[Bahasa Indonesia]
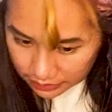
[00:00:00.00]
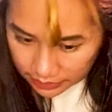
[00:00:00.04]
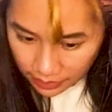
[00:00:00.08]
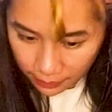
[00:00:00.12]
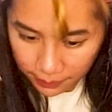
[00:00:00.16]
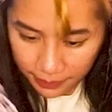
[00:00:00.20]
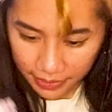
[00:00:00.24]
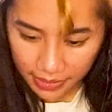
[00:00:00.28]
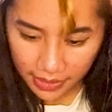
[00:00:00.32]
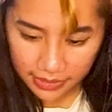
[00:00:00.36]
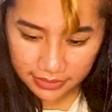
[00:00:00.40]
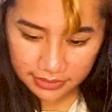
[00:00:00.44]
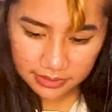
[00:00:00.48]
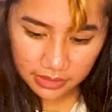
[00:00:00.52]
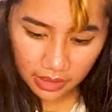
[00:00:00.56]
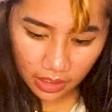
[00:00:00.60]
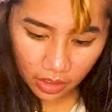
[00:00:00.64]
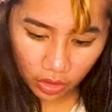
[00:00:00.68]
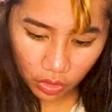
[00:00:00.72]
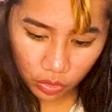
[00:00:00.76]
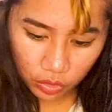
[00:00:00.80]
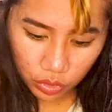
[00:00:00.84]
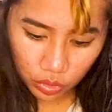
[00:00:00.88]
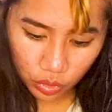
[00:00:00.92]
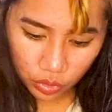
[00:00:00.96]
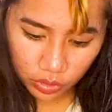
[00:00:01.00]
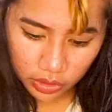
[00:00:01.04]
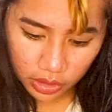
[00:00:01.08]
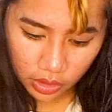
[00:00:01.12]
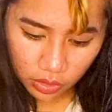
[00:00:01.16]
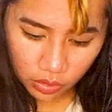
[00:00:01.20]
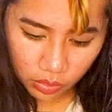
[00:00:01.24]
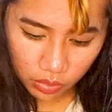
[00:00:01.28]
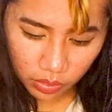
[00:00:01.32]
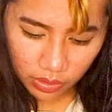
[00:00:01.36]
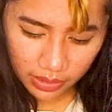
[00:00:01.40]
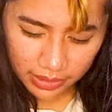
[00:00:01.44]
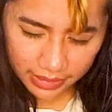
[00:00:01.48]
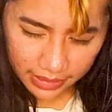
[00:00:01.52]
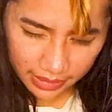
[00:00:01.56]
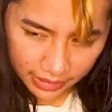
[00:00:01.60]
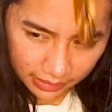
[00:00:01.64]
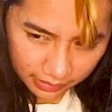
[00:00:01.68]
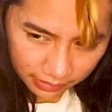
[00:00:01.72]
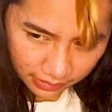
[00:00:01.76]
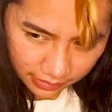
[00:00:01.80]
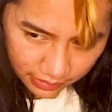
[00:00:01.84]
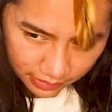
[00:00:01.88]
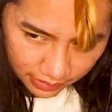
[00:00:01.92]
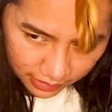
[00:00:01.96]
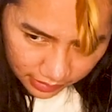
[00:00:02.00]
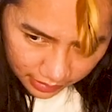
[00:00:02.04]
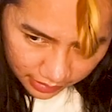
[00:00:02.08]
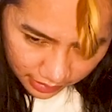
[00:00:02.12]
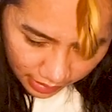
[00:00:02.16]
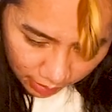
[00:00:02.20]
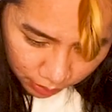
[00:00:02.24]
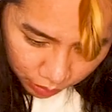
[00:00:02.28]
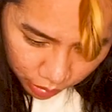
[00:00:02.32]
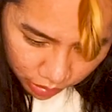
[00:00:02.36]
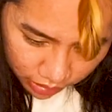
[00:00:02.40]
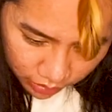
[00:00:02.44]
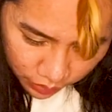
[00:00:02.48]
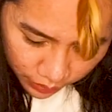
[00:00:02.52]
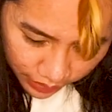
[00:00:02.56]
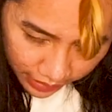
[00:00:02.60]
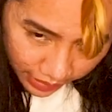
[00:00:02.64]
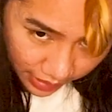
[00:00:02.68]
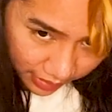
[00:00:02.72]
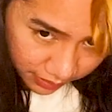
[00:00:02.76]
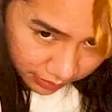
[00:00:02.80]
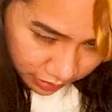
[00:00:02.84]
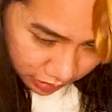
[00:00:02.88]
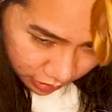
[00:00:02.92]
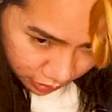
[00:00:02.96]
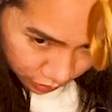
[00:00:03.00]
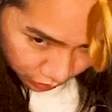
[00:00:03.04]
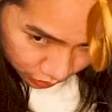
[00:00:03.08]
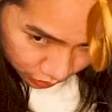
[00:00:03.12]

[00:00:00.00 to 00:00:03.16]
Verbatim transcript: tapi guys kalau untuk di kulit e, rambut gue ya maksudnya